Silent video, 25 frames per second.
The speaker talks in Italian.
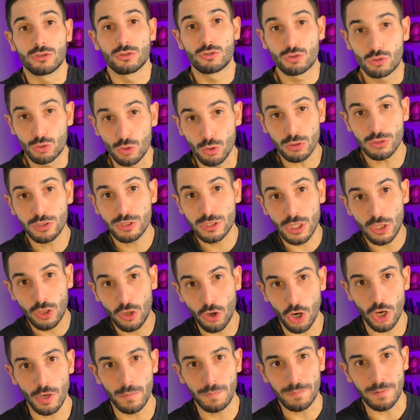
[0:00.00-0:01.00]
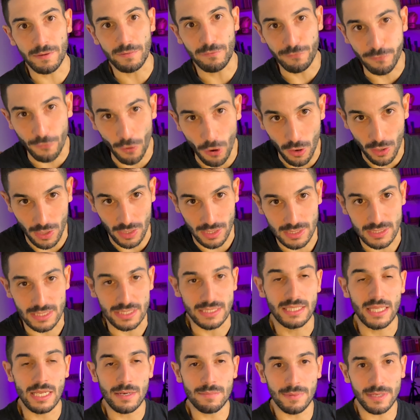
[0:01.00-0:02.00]
tutti i colpi
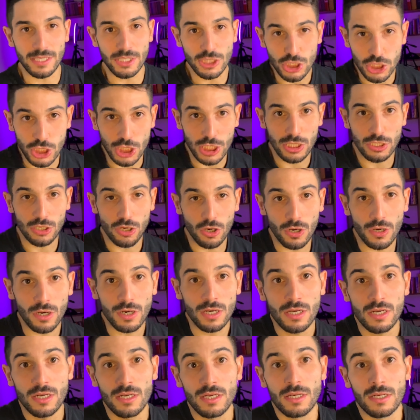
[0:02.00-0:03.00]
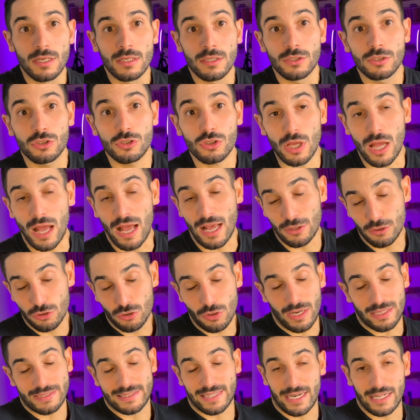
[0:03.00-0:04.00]
forti del mancino
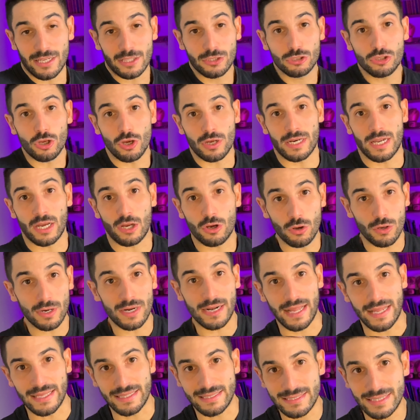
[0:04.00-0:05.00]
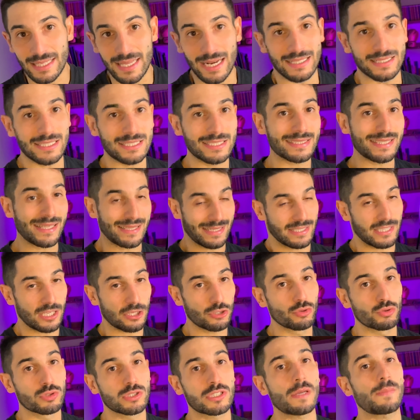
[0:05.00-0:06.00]
hanno la traiettoria corretta e la distanza
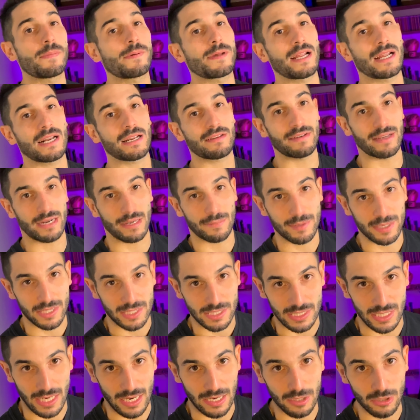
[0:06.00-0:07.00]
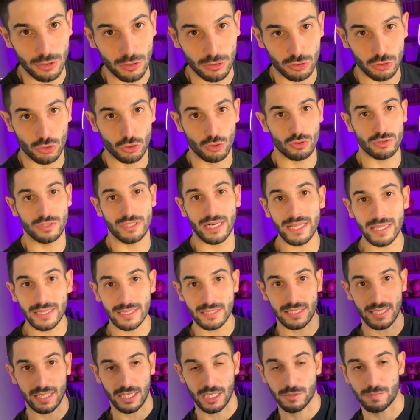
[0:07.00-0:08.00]
giusta per arrivare a bersaglio. Sono
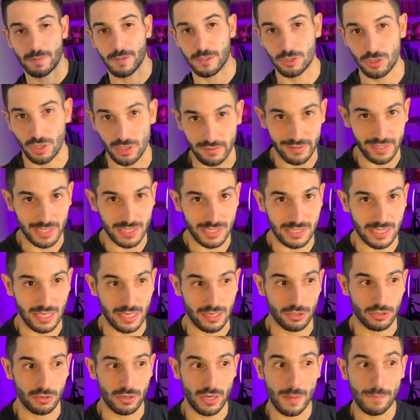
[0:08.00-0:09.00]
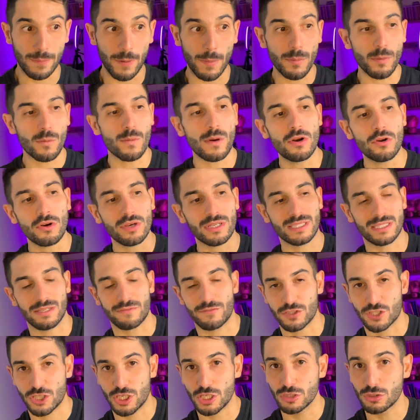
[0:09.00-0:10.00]
dritti rispetto all'avversario. È proprio quello che sta
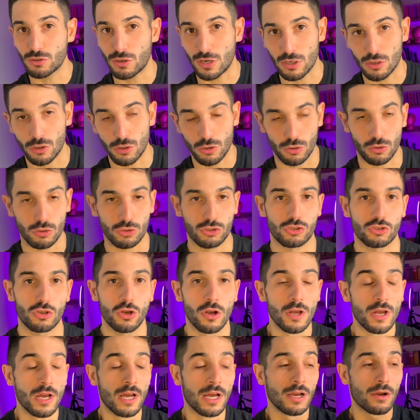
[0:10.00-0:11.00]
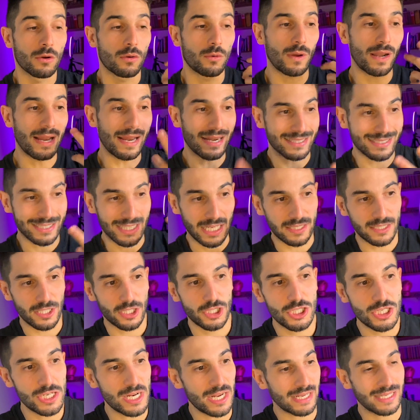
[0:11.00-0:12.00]
facendo l'angolo rosso. Qual è la
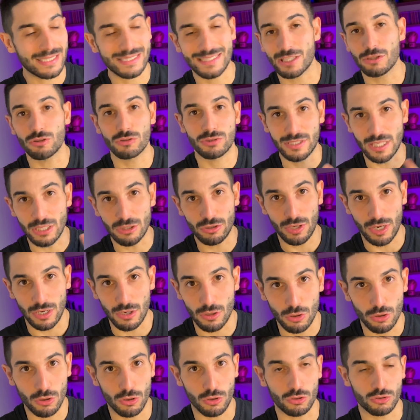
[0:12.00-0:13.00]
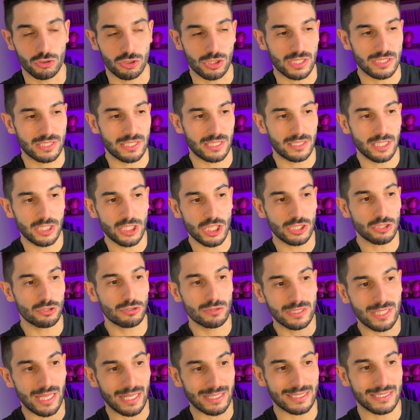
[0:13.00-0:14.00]
strategia che sta adottando l'angolo rosso? La strategia
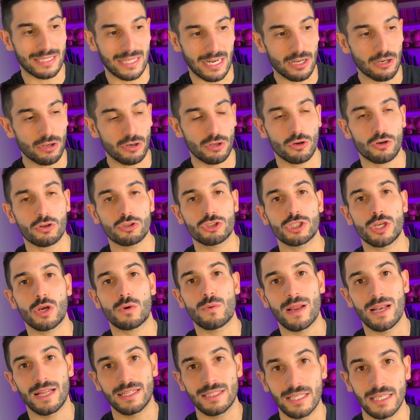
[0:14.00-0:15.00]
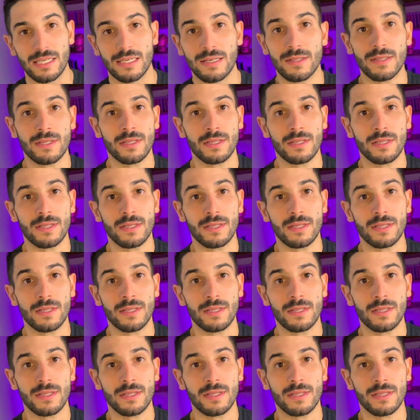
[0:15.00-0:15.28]
adottata dall'angolo rosso è quella di